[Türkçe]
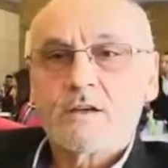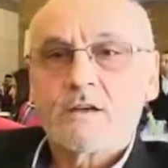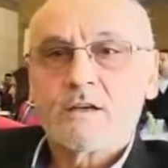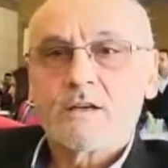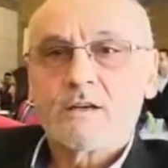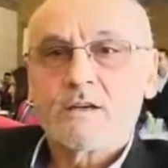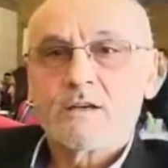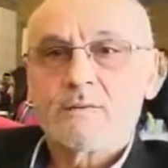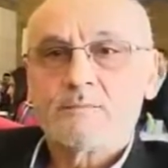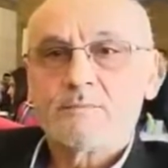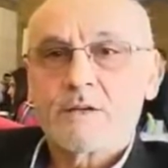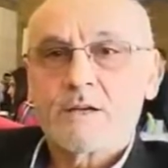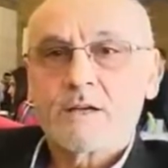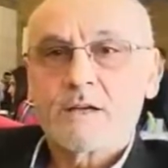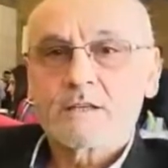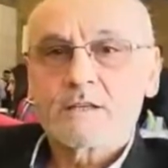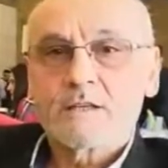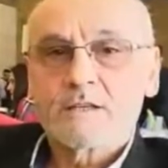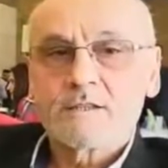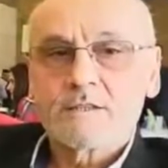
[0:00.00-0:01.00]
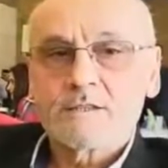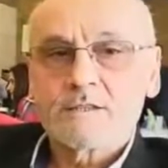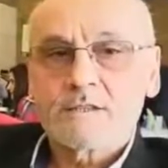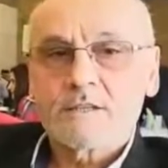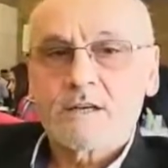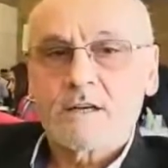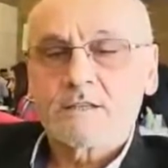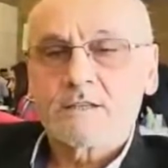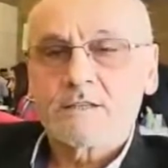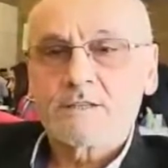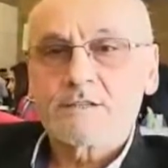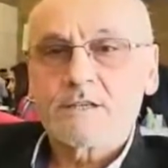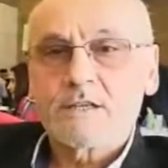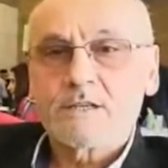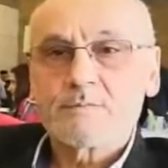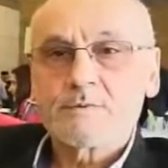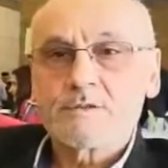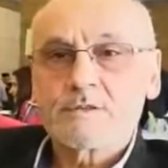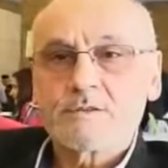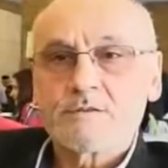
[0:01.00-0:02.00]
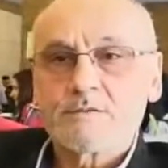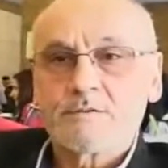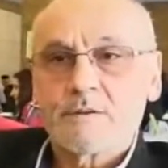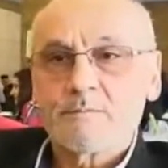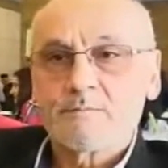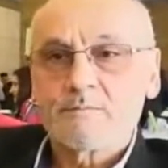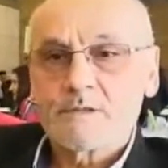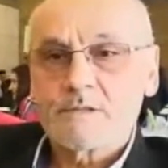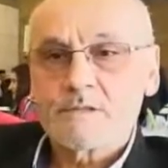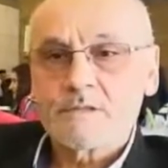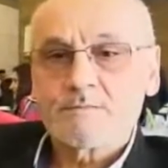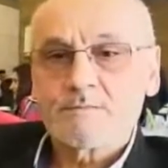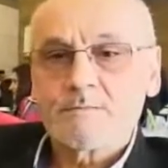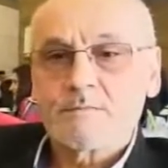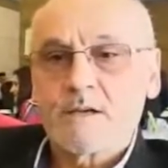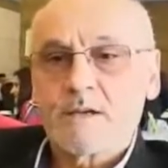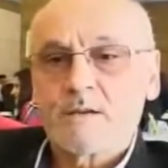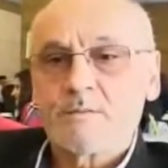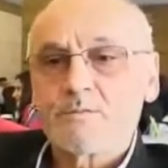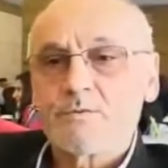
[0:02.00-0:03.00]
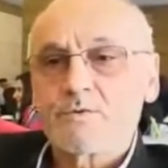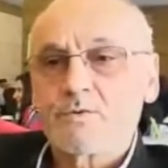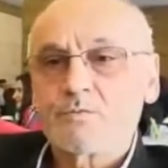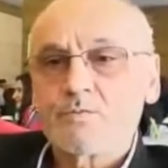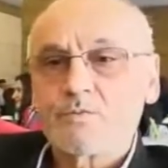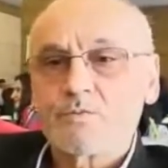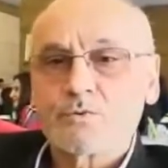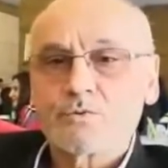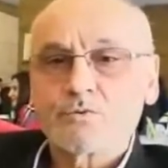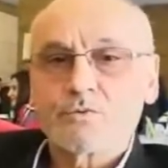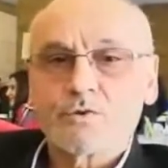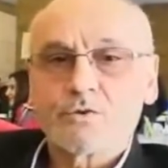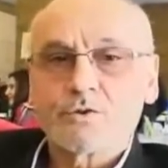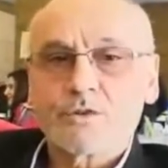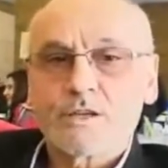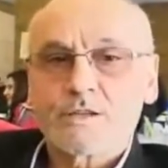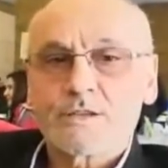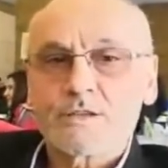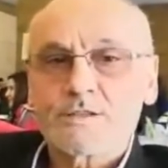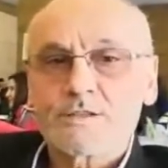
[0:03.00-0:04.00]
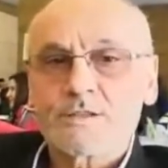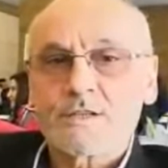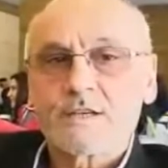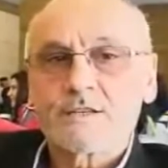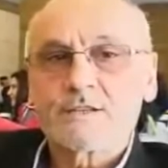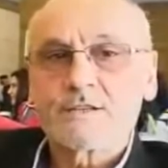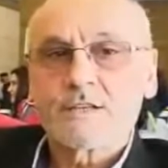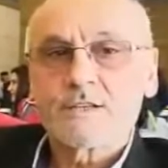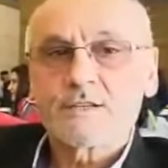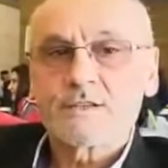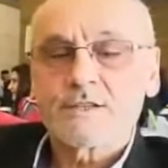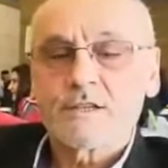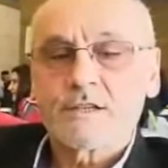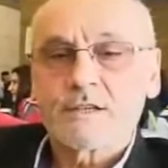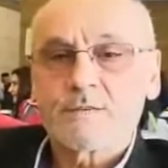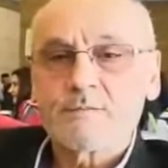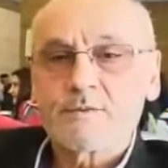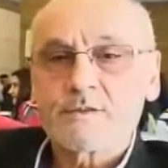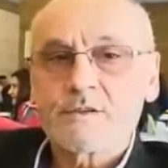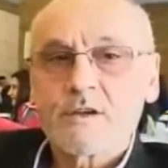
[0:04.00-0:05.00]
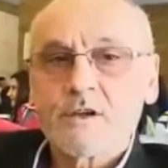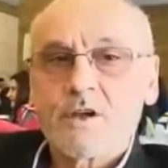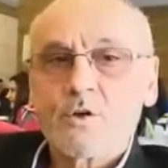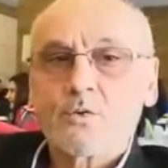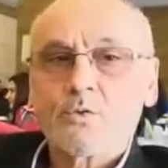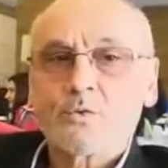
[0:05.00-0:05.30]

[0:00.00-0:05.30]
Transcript: Ee, perakendeci kardeşlerimizin ve bizim en büyük bu konudaki serzenişlerimiz